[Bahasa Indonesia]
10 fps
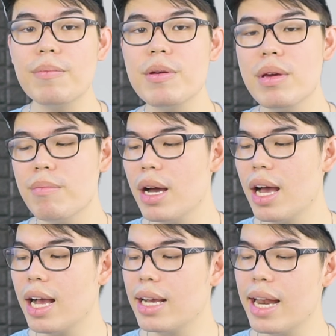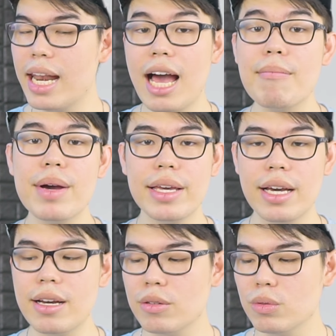tapi memang agak lama
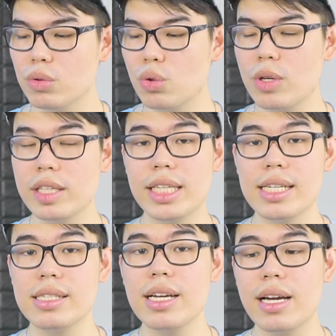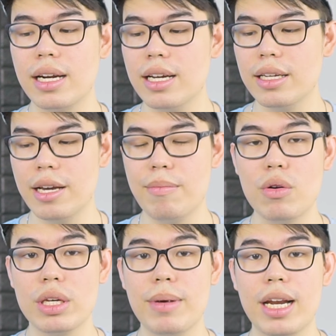ya untuk ngecasnya karena ya
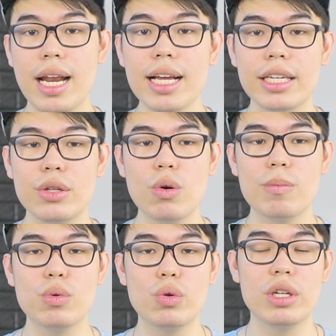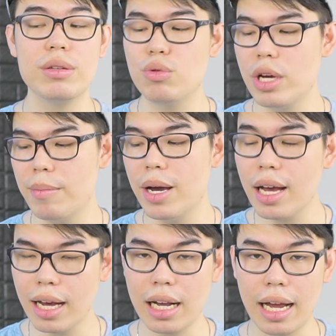mau gimana lagi 20.000
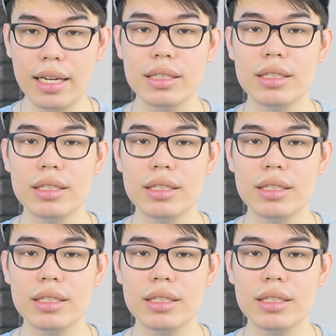mAh kan